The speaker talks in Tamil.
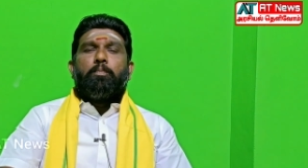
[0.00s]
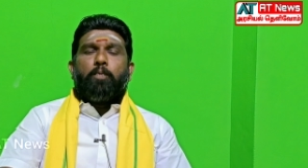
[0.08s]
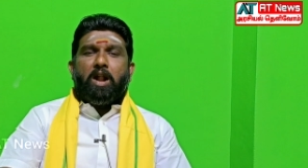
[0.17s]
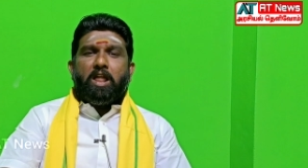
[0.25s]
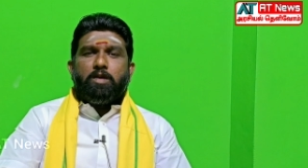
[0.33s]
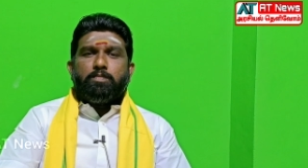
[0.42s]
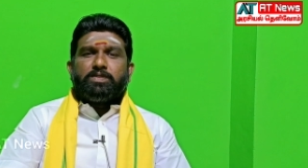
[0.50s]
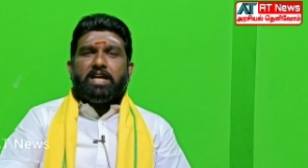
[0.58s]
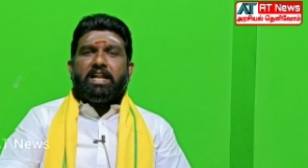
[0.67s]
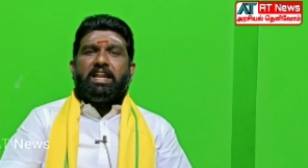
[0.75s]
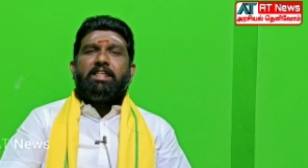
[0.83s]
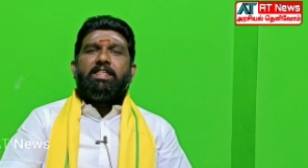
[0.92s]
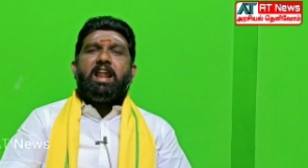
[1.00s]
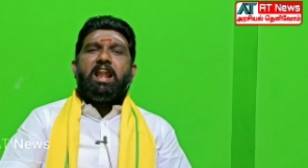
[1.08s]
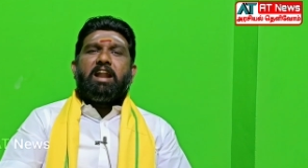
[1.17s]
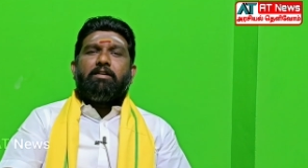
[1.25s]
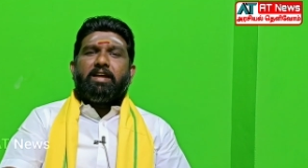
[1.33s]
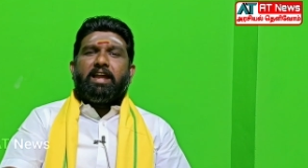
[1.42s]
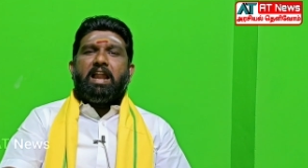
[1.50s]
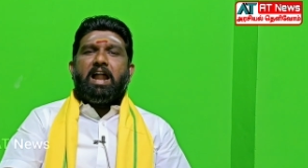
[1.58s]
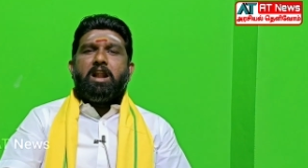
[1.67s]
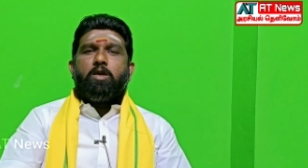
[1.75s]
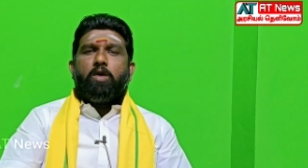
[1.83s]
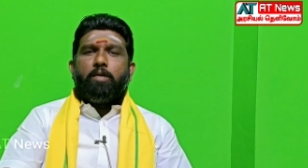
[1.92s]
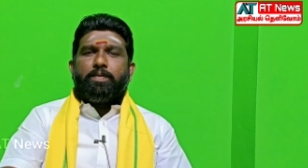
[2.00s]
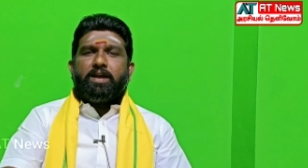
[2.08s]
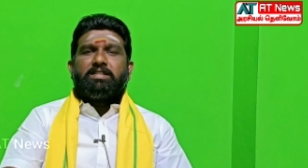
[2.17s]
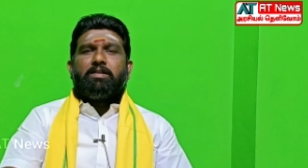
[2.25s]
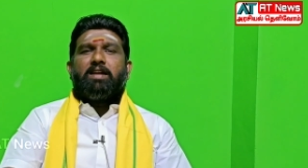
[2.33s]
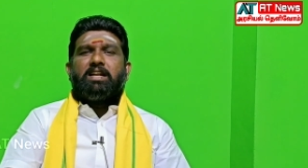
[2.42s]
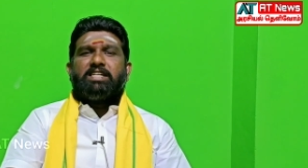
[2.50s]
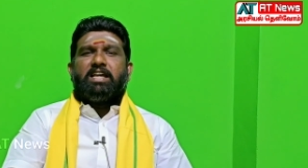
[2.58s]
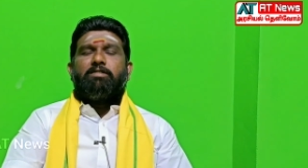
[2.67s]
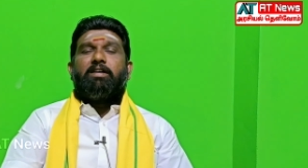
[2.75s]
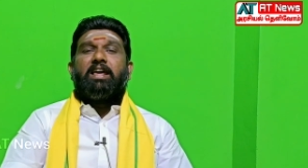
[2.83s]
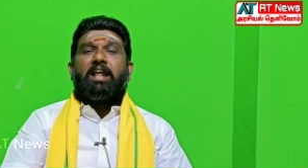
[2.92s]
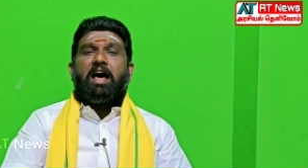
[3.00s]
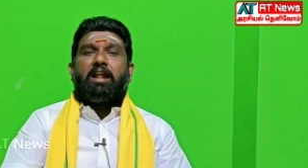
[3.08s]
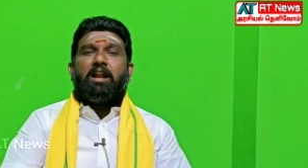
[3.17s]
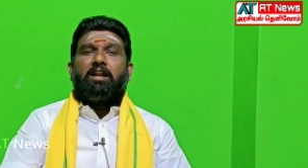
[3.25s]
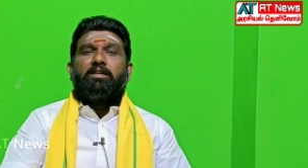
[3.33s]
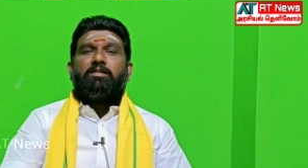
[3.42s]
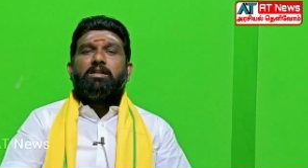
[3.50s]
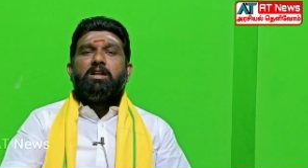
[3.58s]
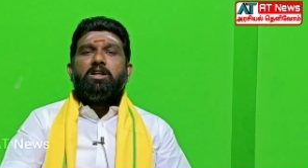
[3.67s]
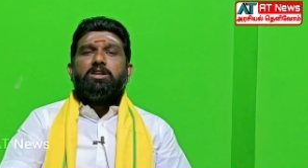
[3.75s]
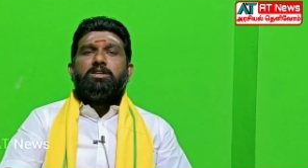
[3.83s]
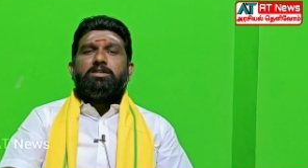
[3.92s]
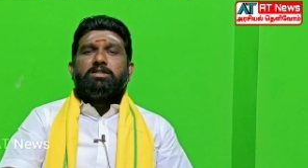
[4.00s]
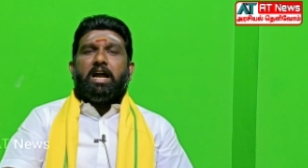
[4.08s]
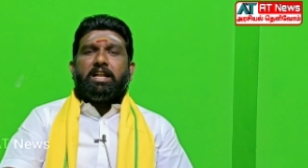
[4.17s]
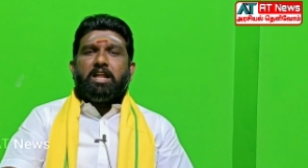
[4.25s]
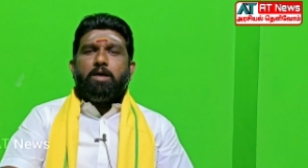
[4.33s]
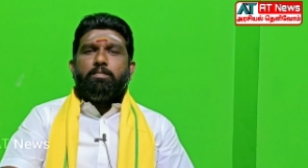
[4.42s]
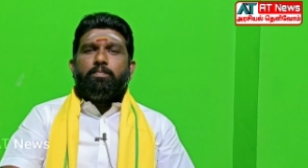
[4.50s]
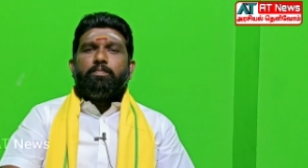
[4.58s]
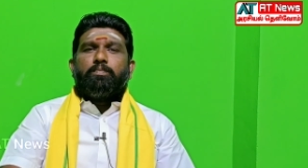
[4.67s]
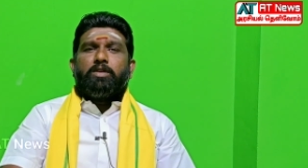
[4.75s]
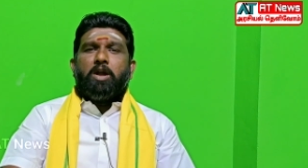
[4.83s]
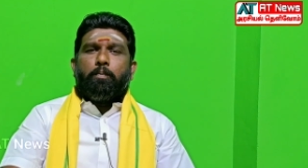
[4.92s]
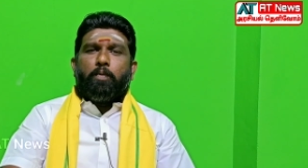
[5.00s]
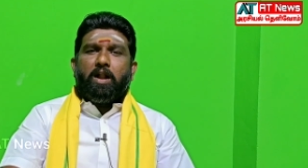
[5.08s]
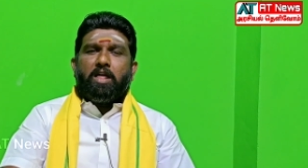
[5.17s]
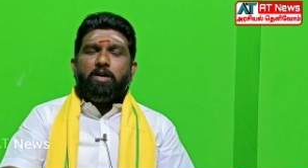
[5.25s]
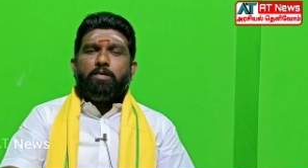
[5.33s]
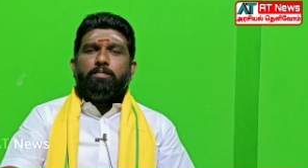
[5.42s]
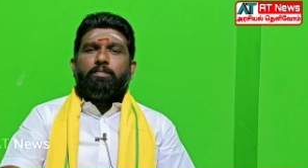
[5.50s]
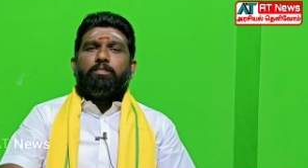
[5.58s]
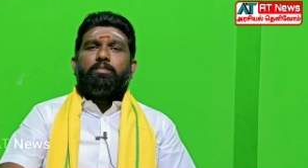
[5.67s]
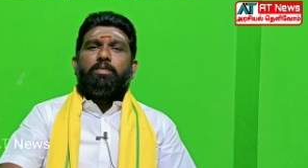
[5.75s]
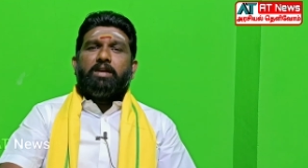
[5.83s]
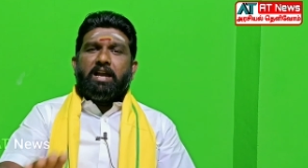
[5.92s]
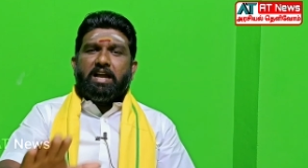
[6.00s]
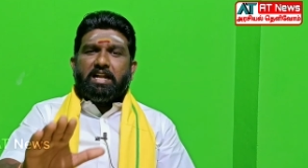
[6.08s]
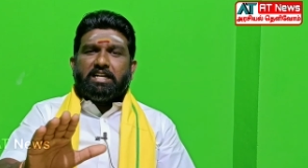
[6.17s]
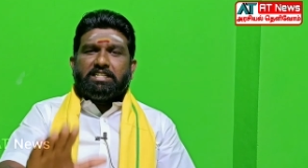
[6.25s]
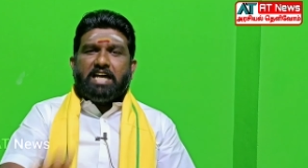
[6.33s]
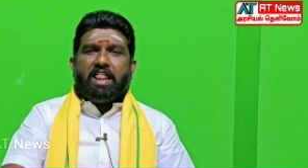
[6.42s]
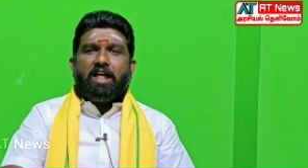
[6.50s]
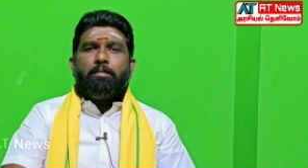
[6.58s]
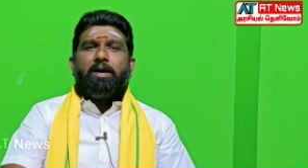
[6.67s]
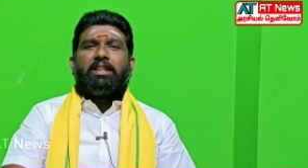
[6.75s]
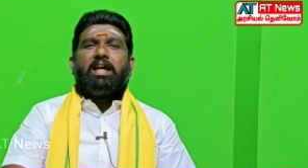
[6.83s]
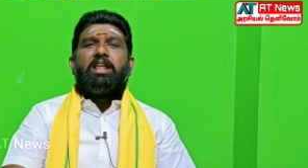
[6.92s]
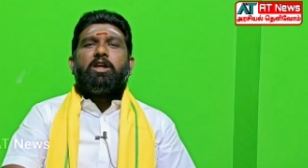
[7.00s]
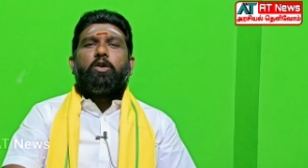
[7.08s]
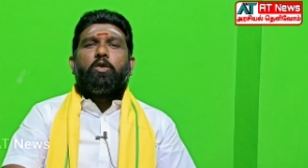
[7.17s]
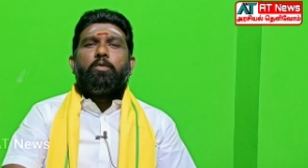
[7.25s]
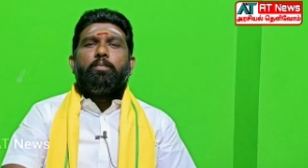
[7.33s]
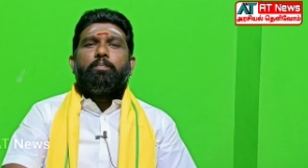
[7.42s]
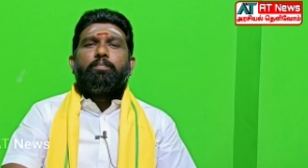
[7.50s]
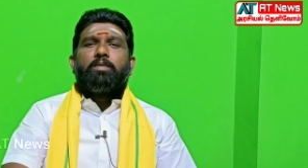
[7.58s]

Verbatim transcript: இப்பொழுதும் சட்ட ரீதியான நடவடிக்கைகள் அண்ணன் ஓபிஎஸ் அவர்கள் செய்து வருகிறார்கள் சட்டம் எப்பொழுதும் எங்களுக்கு சாதகமாக தான் இருக்கும்